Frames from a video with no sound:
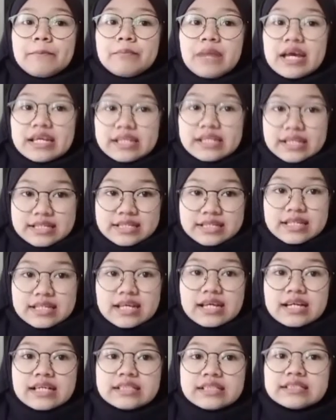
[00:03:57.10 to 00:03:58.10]
baina
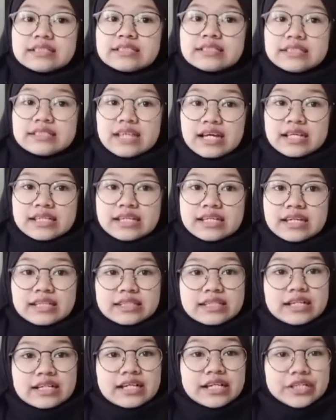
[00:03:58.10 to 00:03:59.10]
sa'ati
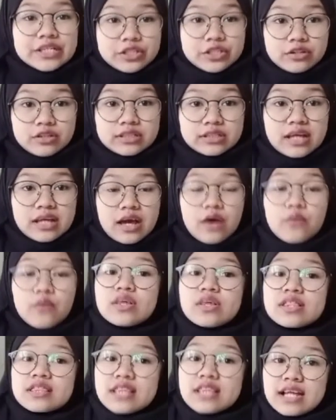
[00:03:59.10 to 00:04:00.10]
saniyata asyrata
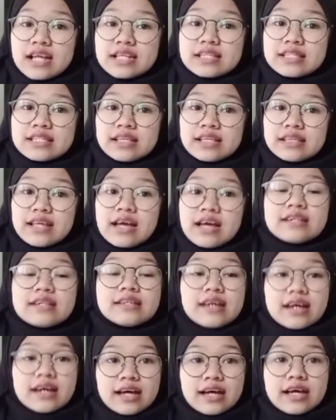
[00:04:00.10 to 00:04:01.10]
wa salithata
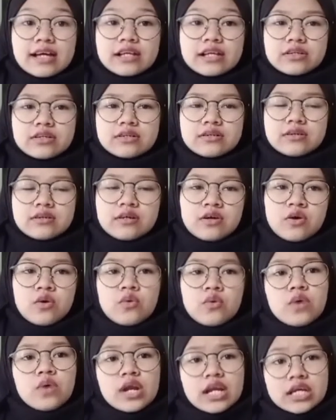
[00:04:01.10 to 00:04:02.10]
naharon
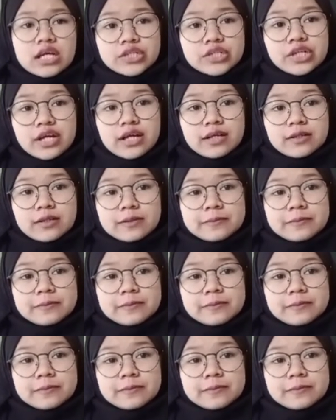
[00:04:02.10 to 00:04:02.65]
wal asya